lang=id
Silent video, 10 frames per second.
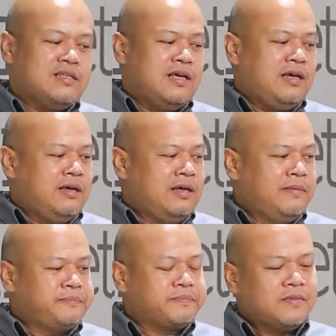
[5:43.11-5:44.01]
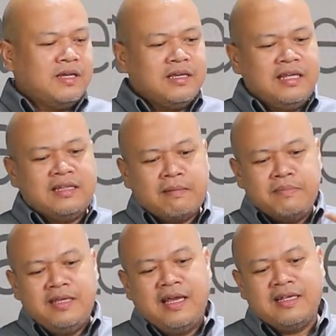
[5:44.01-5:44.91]
Uh, kita
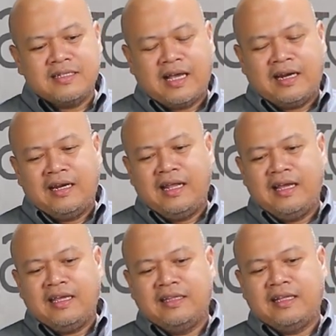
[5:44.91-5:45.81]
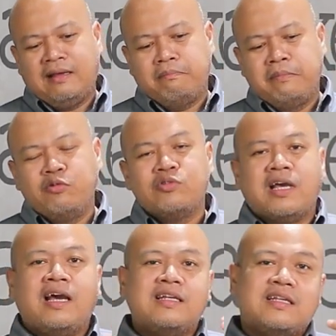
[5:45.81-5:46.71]
bias karena kita
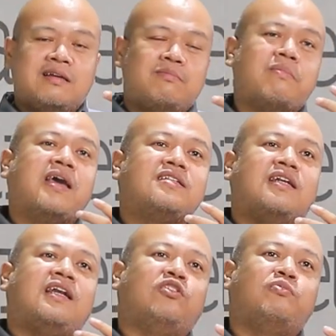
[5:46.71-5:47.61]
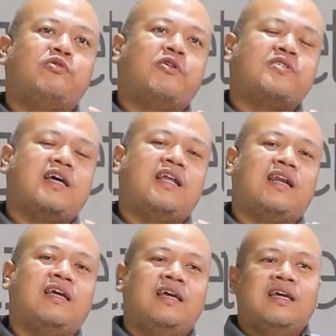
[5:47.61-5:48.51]
berusaha baik sadar ataupun bawah sadar